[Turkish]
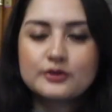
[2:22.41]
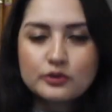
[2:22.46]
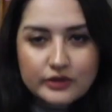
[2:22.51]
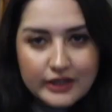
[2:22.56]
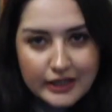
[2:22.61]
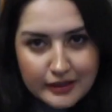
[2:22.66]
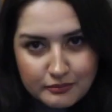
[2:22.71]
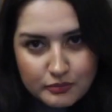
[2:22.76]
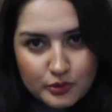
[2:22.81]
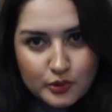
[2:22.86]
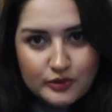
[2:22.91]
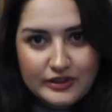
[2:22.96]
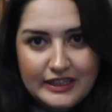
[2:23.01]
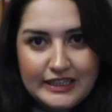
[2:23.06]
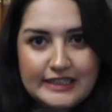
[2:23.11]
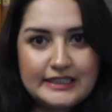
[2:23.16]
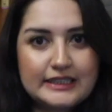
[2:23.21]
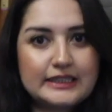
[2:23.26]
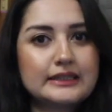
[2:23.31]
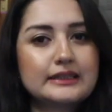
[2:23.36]
Bu sezon en
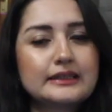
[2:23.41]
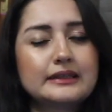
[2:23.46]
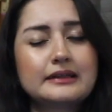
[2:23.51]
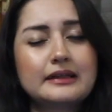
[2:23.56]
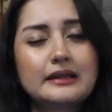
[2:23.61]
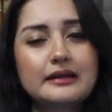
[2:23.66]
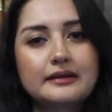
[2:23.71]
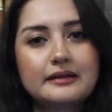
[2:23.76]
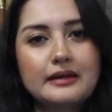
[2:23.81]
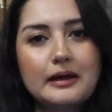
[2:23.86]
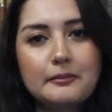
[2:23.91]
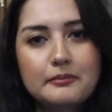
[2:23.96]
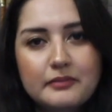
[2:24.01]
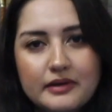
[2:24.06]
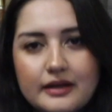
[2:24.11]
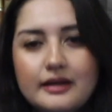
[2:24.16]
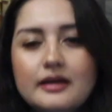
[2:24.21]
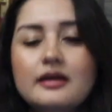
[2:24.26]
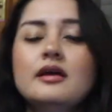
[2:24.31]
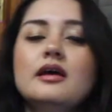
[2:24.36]
büyük
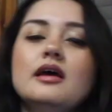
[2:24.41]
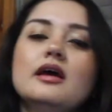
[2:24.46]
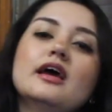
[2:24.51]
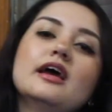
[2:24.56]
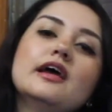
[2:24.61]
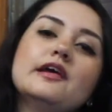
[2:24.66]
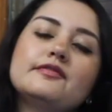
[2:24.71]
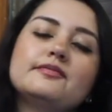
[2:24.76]
değişikliklerinden biri